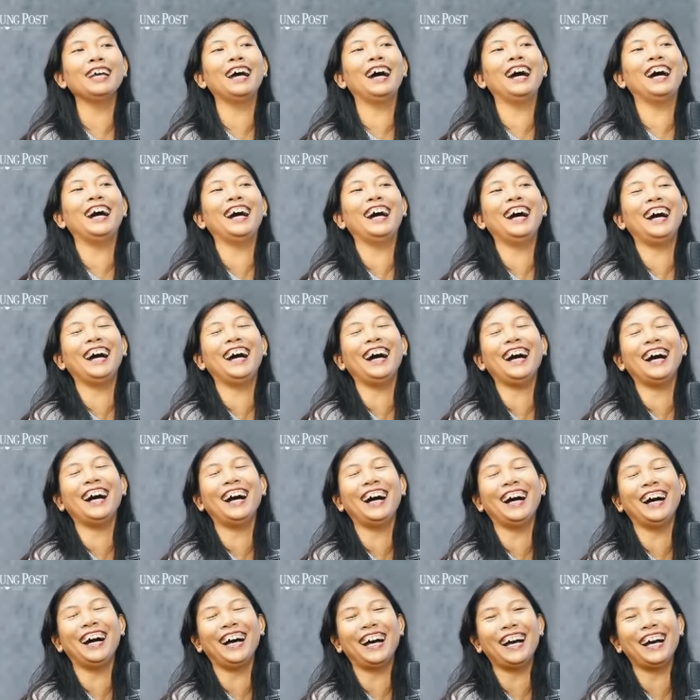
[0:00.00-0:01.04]
Iya.
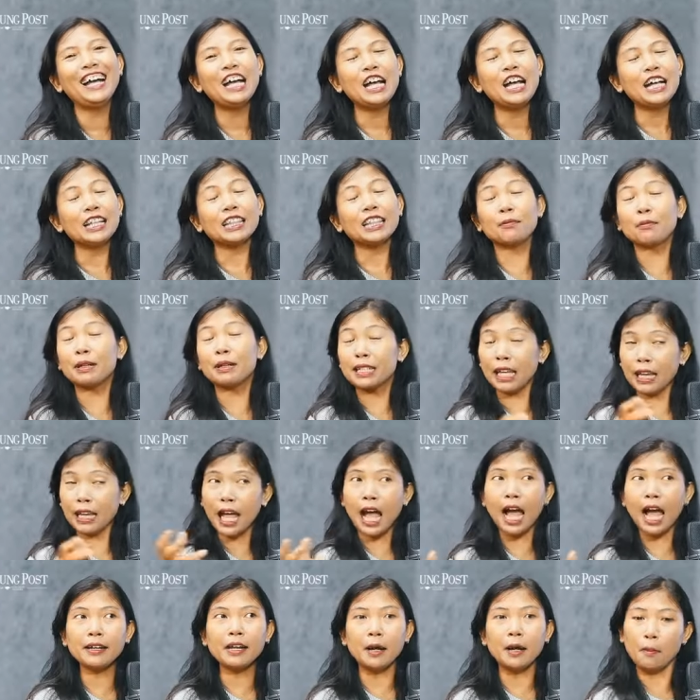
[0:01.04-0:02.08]
Teman ya,
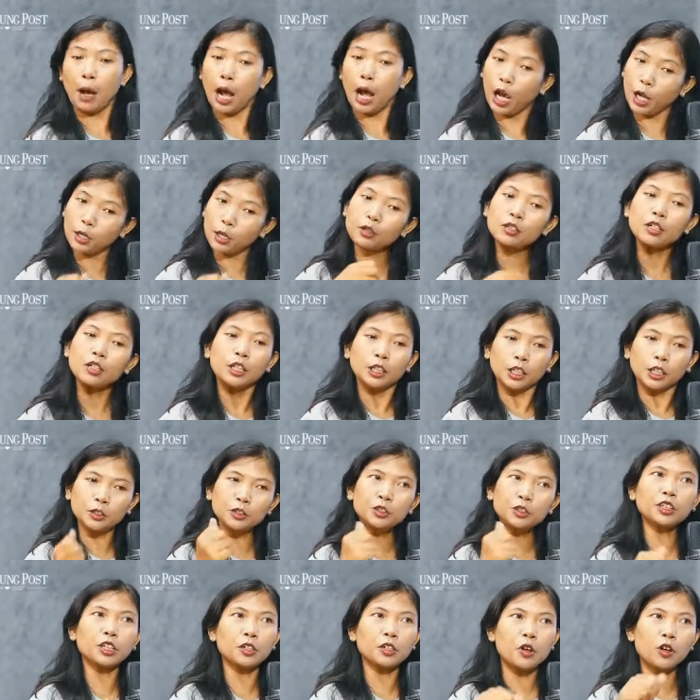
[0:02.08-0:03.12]
saya ada makan kan.
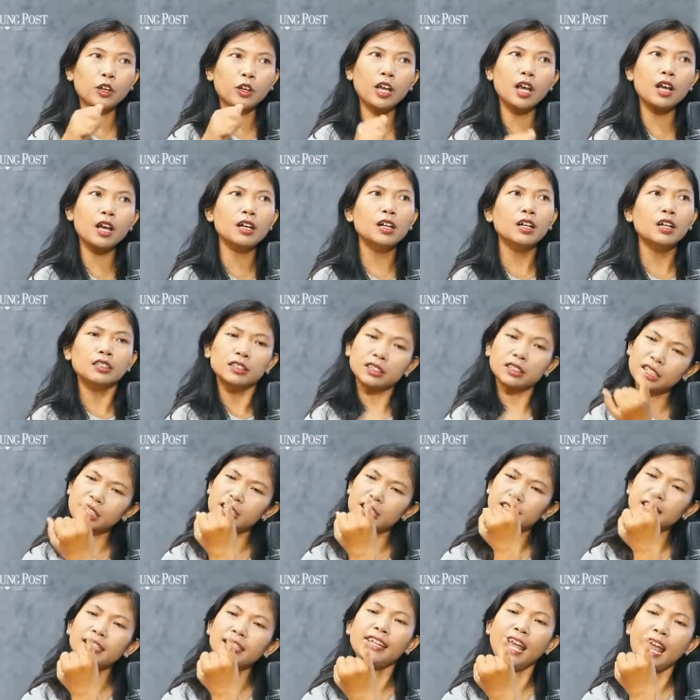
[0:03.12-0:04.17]
kenceng, Dok ya.
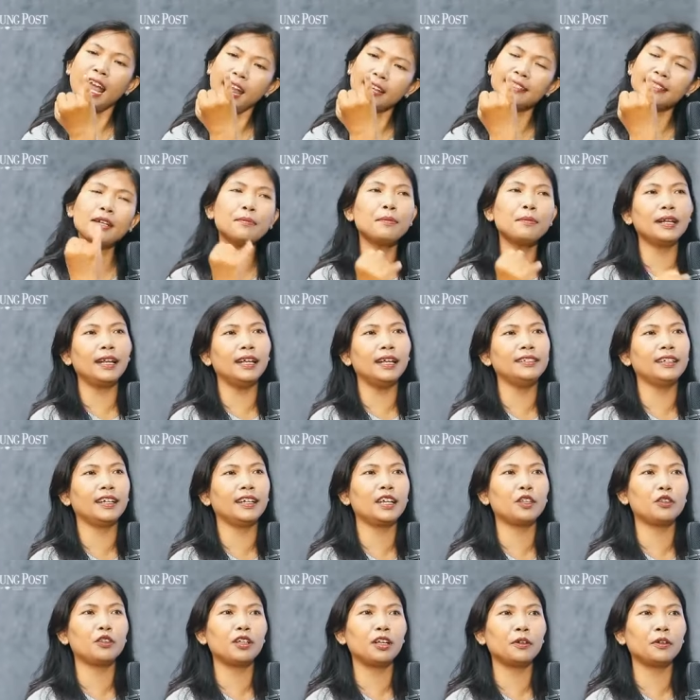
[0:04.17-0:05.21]
Segini-segini aja badannya
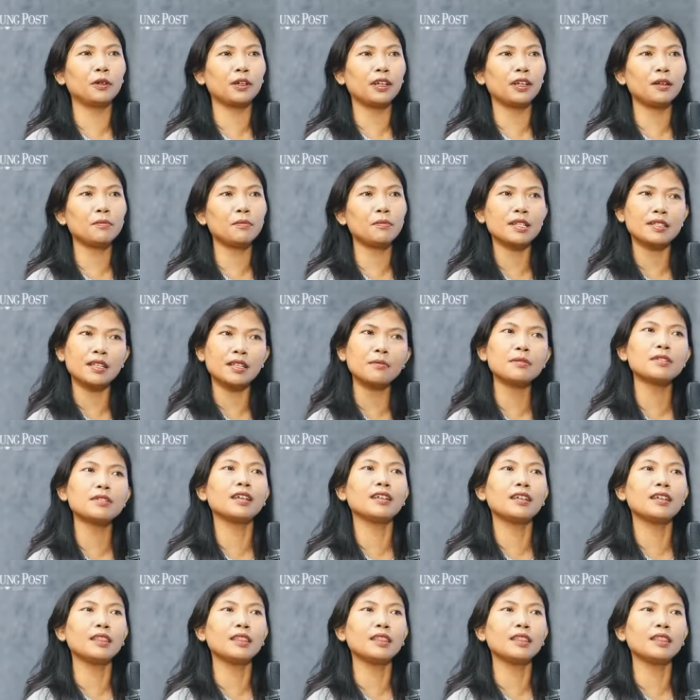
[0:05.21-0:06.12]
gitu iya, gitu ya, Dok. Iya, ya, iya, bisa bisa